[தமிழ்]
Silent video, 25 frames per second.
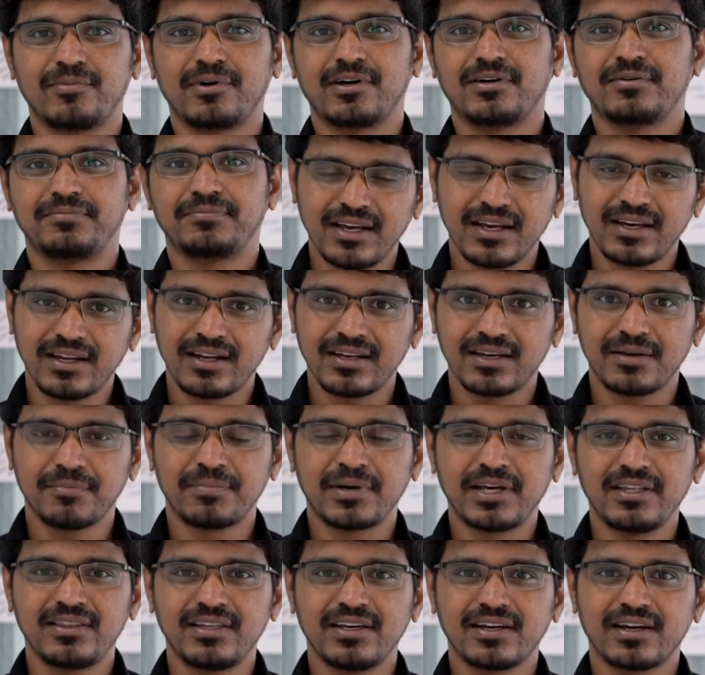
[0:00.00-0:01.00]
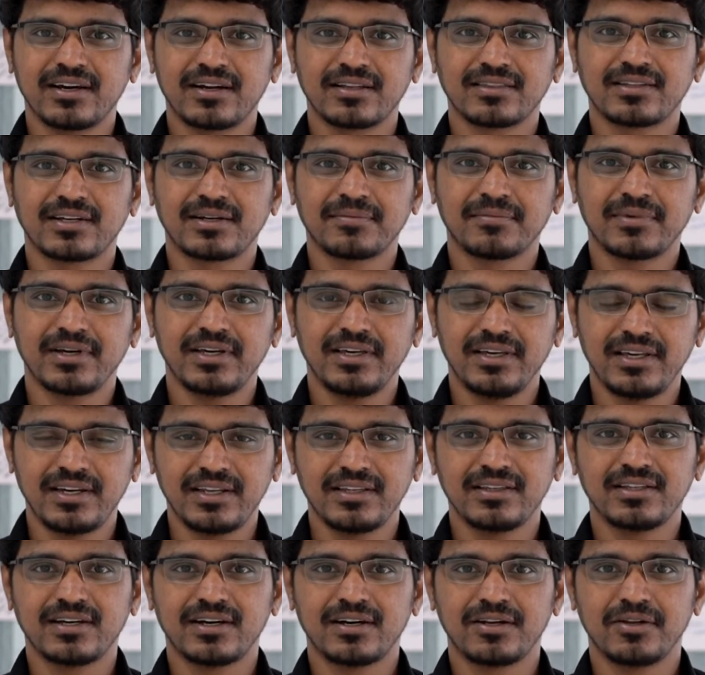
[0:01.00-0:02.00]
வருமா கேட்குறதுக்கு பைத்தியகாரத்தனமாக
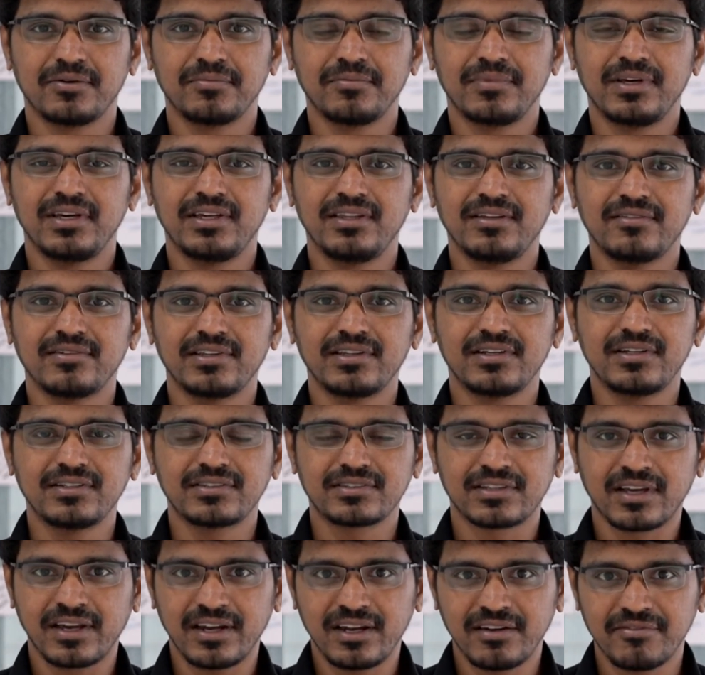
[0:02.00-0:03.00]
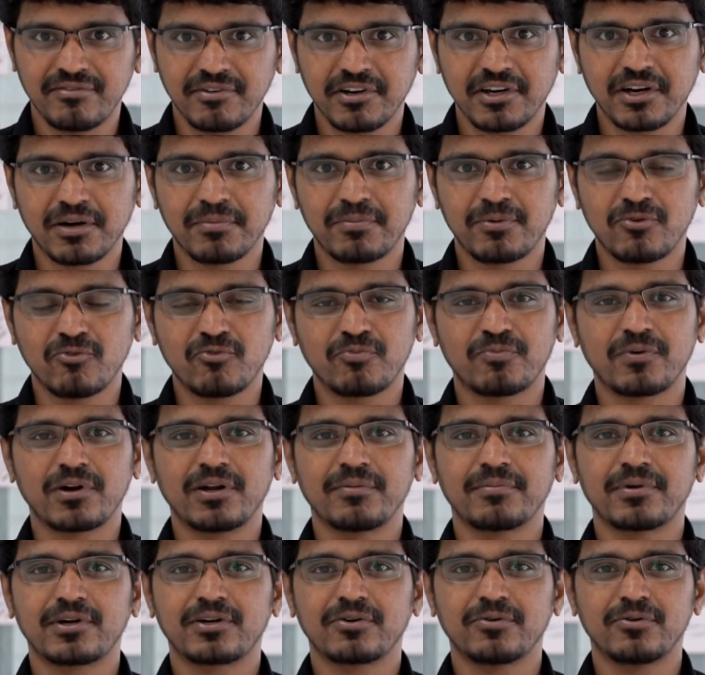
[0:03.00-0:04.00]
இருந்தாலும் இது வந்துட்டு சயின்டிஃபிக்காக ப்ரூவ்
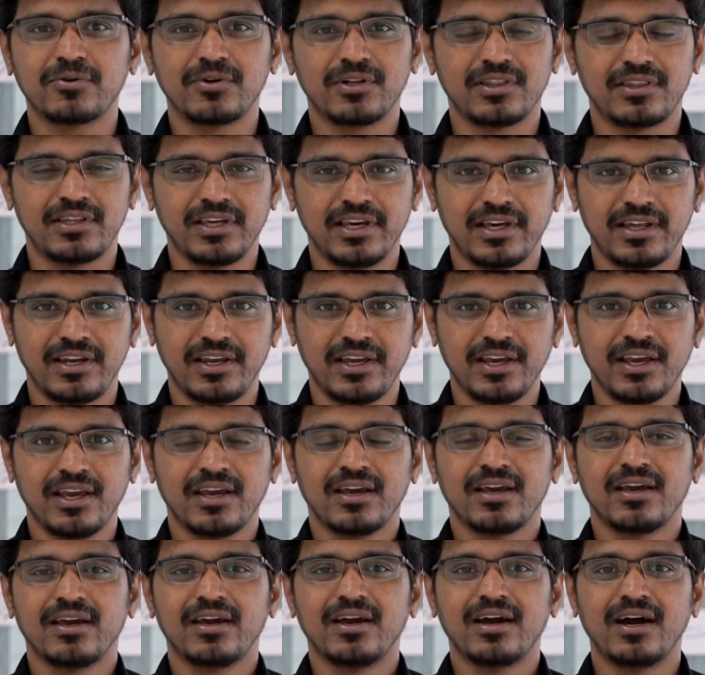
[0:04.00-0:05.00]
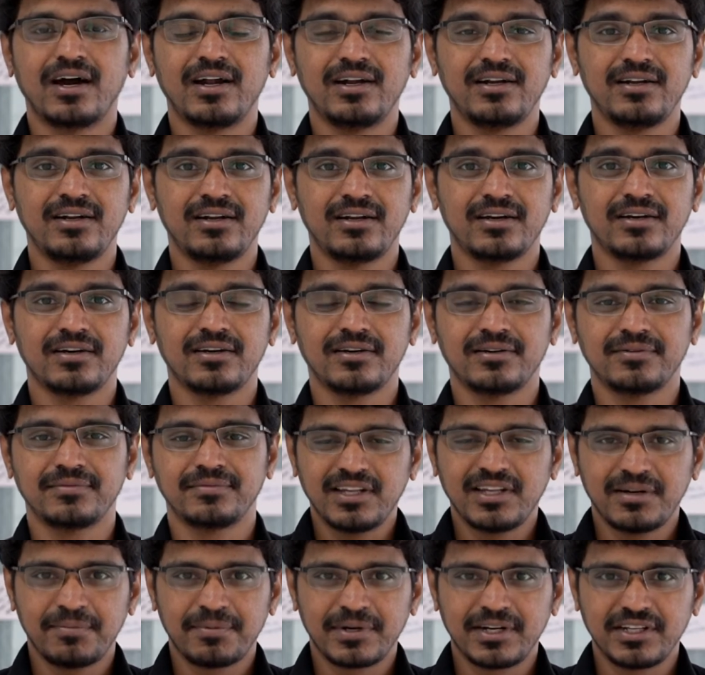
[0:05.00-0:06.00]
பண்ணப்பட்ட ஒரு தியரி அண்ட்
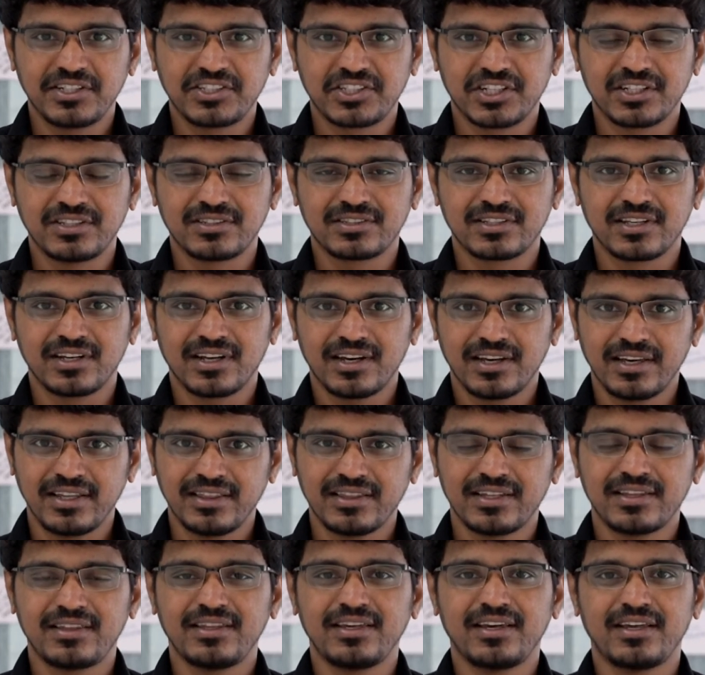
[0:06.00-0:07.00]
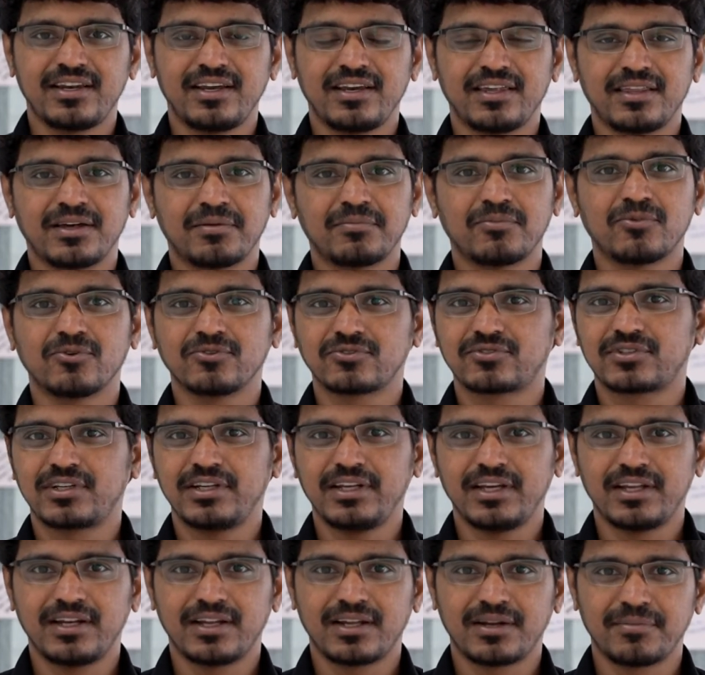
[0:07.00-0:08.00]
வெதர் ப்ரெடிக்ஷன்ஸ்க்கெலாம் இந்த தியரியை தான்
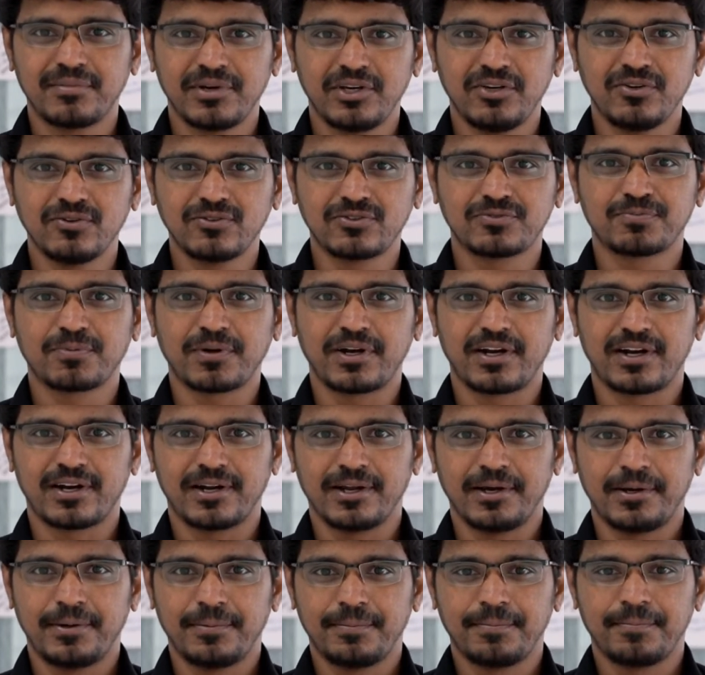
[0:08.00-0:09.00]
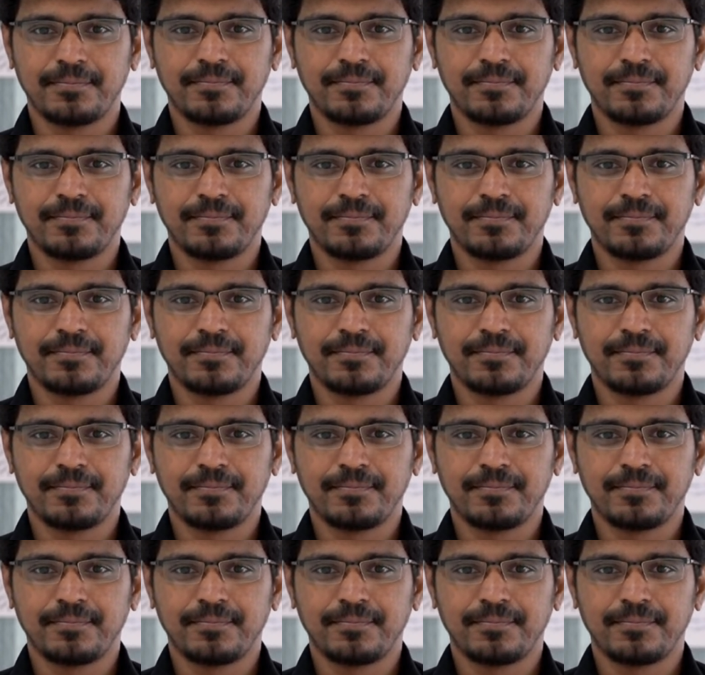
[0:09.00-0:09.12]
மோஸ்ட்லி எல்லாருமே யூஸ் பண்ணுறாங்க